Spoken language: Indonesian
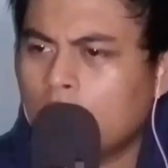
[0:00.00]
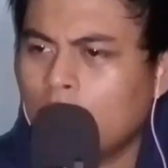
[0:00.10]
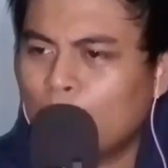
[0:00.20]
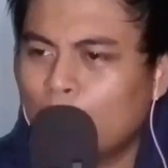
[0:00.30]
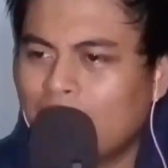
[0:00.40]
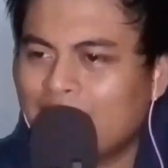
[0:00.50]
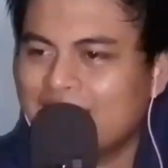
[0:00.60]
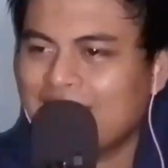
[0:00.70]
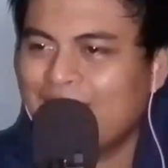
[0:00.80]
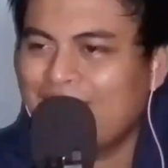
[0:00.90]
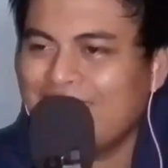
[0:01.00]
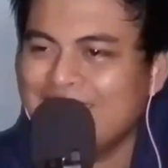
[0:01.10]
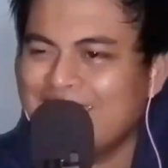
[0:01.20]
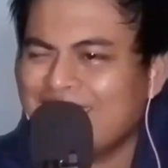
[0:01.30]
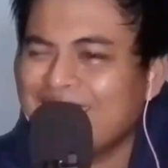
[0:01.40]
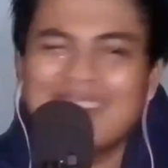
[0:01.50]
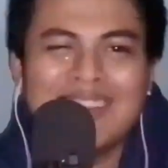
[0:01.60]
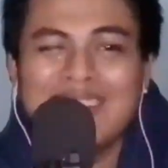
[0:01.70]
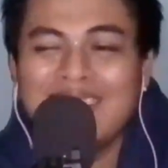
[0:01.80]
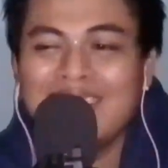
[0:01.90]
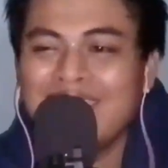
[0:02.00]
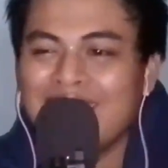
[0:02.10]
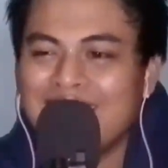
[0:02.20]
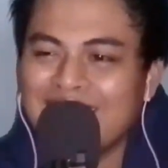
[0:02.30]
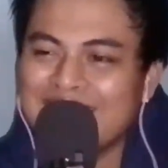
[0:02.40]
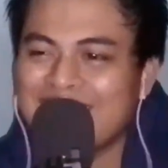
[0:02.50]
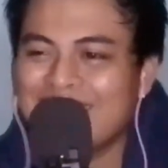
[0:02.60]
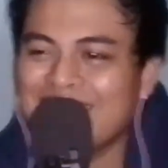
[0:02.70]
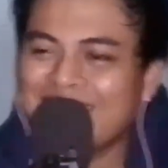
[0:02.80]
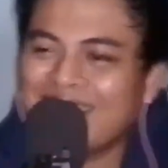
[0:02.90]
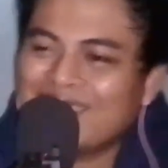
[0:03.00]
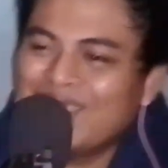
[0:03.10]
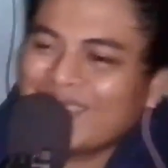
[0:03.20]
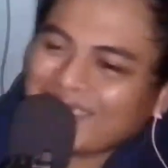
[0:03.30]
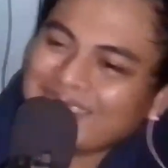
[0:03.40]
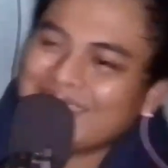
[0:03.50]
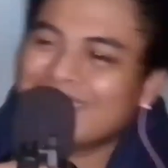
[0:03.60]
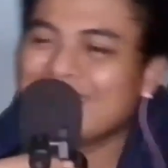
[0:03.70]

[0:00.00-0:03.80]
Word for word: Kagura Gintama anjir ada yang jadiin Kagura